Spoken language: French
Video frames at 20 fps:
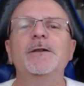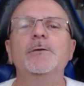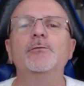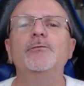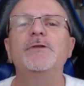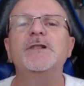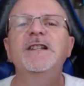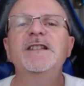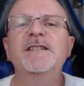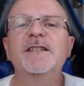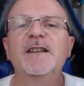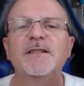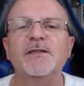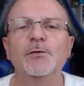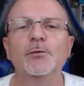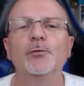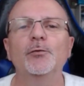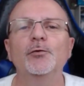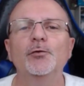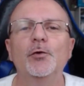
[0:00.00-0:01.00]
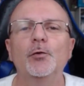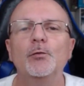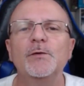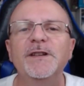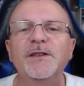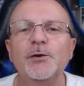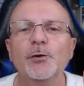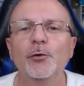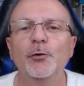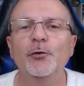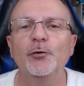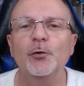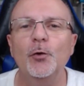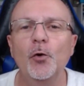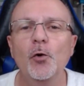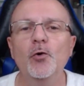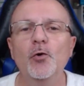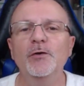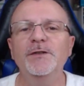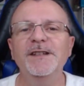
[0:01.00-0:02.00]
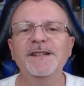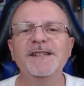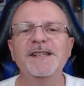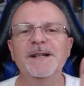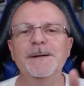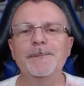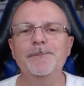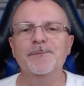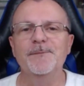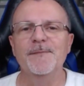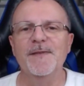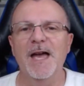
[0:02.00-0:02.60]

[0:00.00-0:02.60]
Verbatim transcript: l'utilisation de Windows au quotidien.